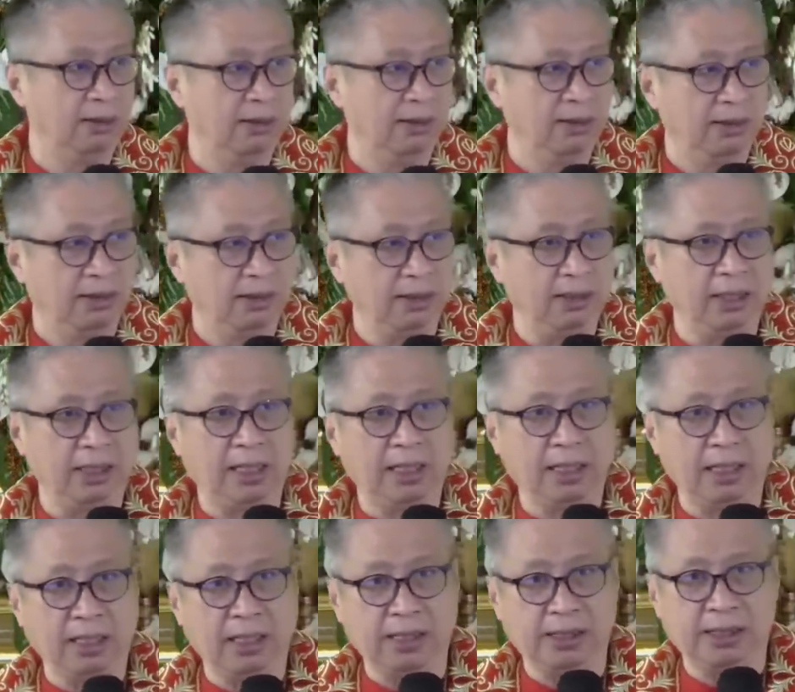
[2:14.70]
hindi ka na
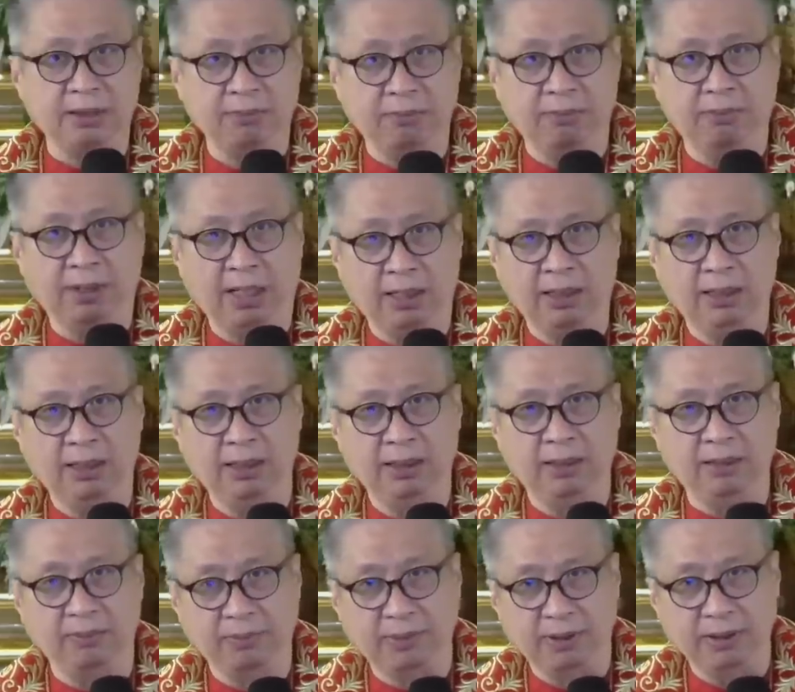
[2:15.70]
nagsimba.
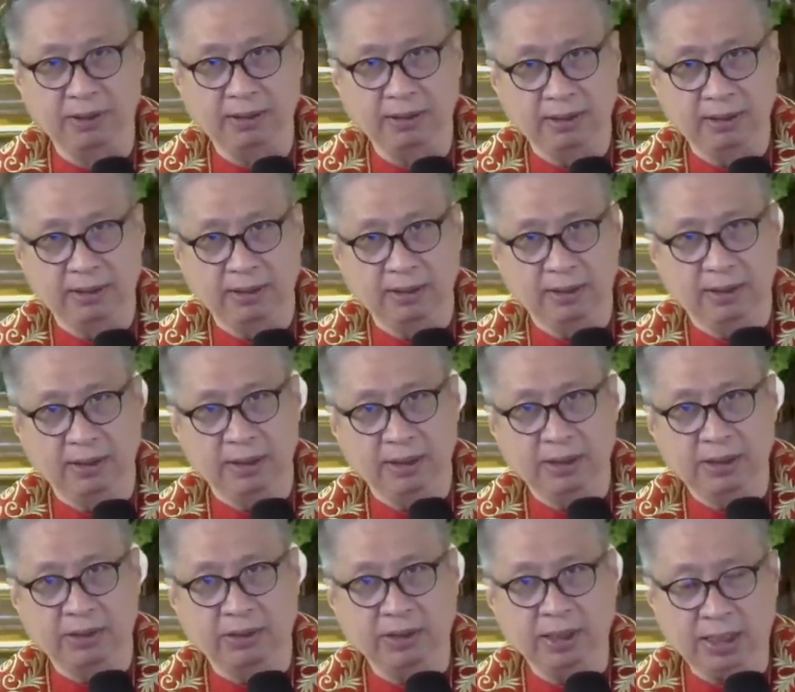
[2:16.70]

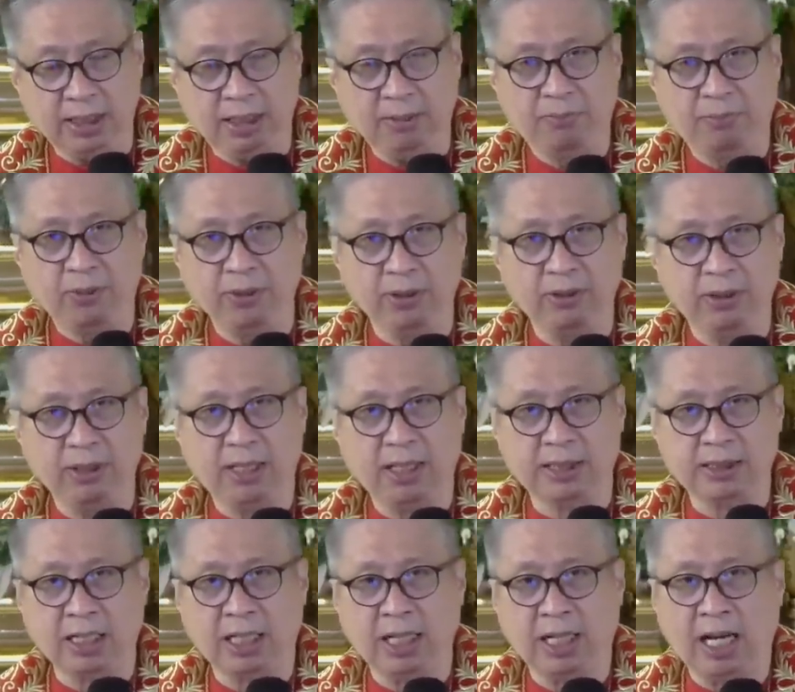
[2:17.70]
So, hindi po yun
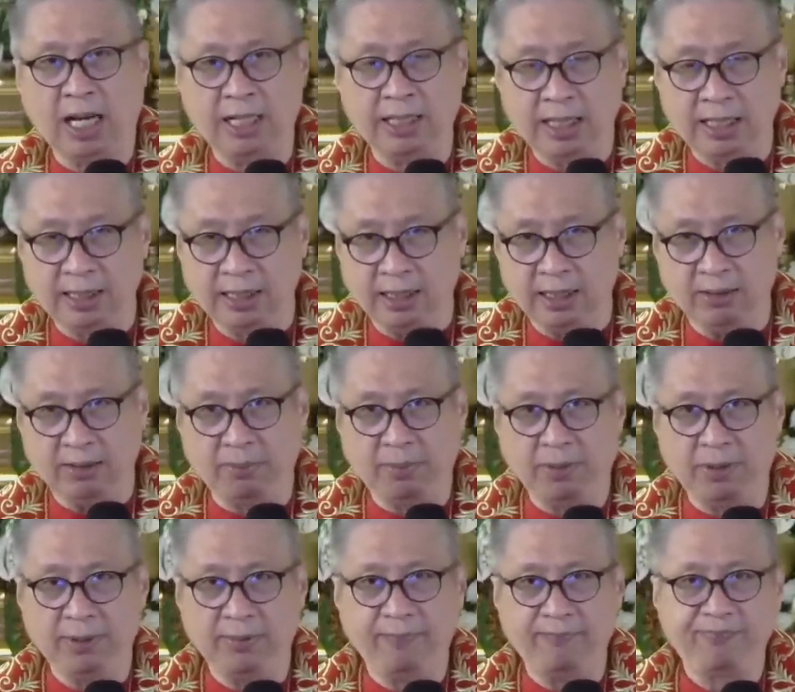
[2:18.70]
kasalanan. Ano
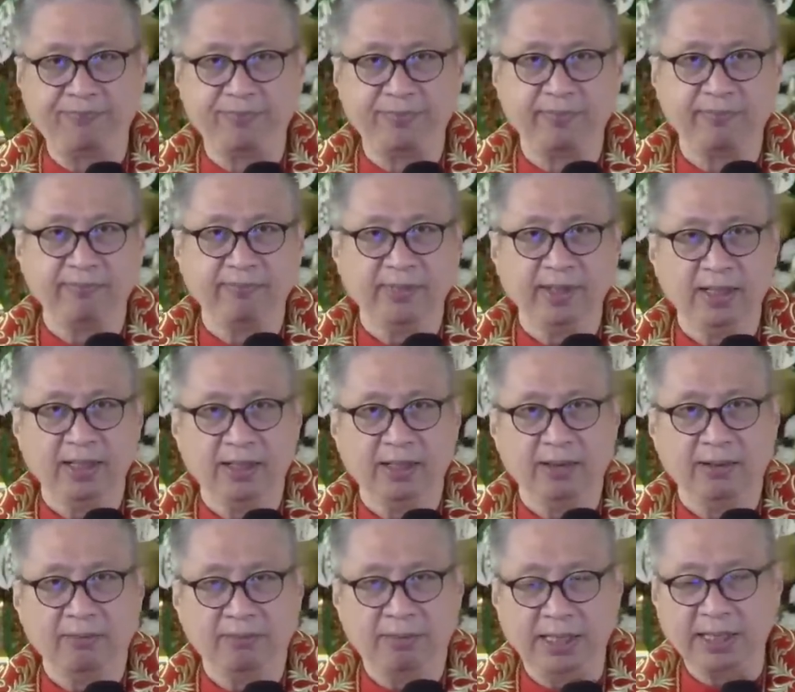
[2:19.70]
po?
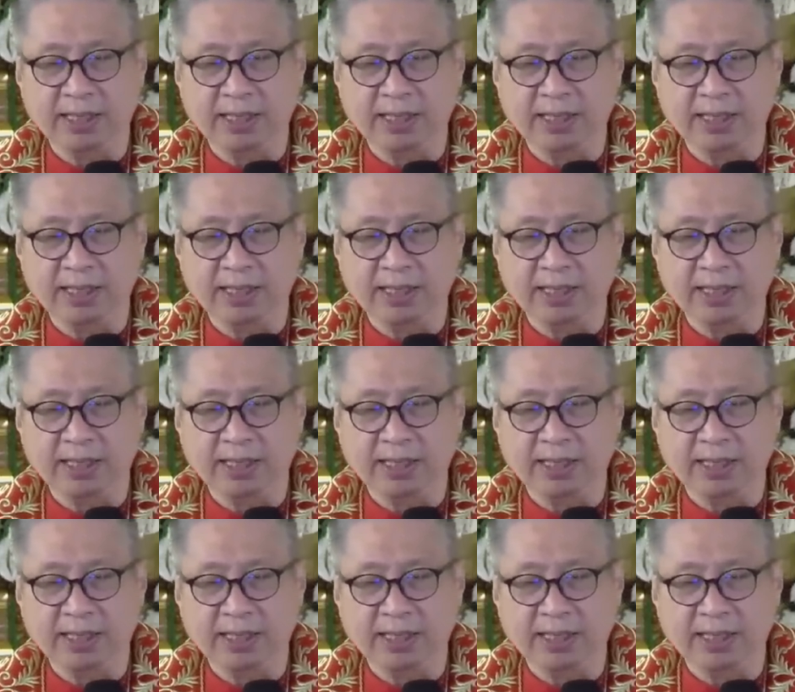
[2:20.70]
But,